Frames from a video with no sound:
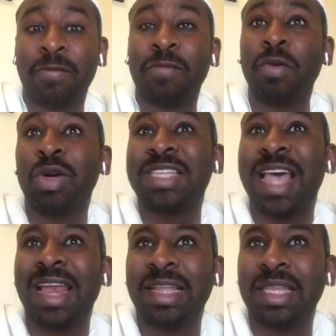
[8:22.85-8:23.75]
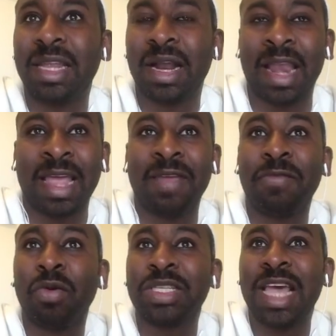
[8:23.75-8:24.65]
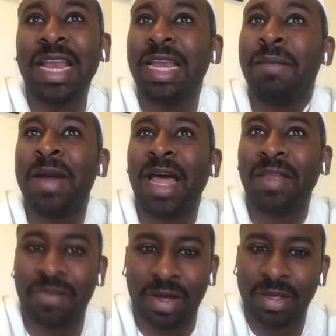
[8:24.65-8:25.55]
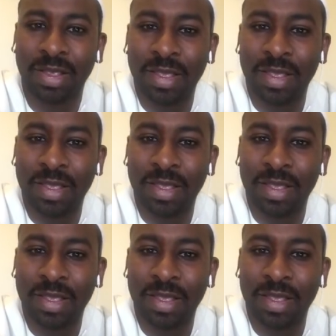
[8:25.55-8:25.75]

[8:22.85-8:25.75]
ففي وسائل كثيره لكن في وسائل احنا بنعرفها